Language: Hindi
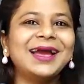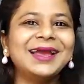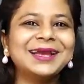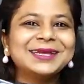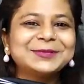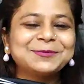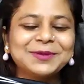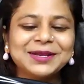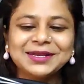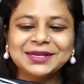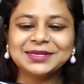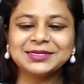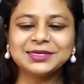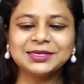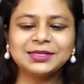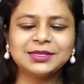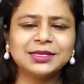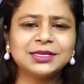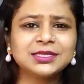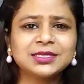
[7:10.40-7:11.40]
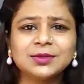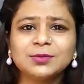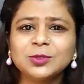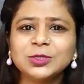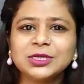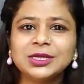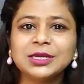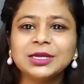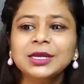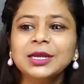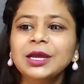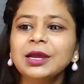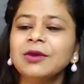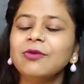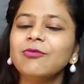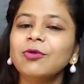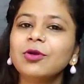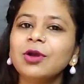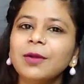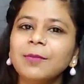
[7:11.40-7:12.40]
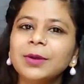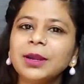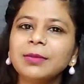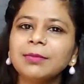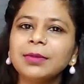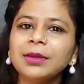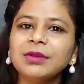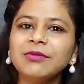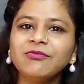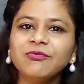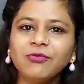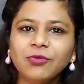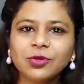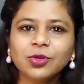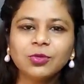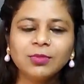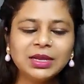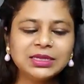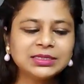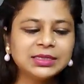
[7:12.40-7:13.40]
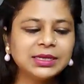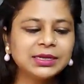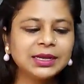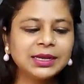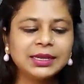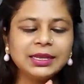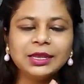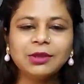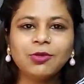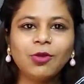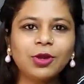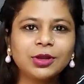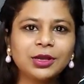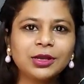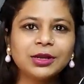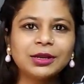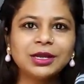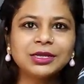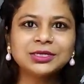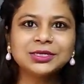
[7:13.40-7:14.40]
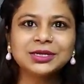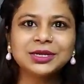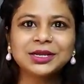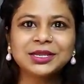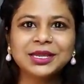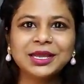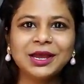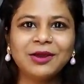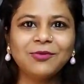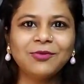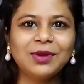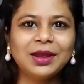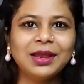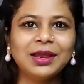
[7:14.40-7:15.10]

हाई एक्सपेक्टेशन थे इससे मुझे वो कपड़े में फ़ोटो में ऐसा लग रहा है कि ये कॉटन का श्रक दिया हुआ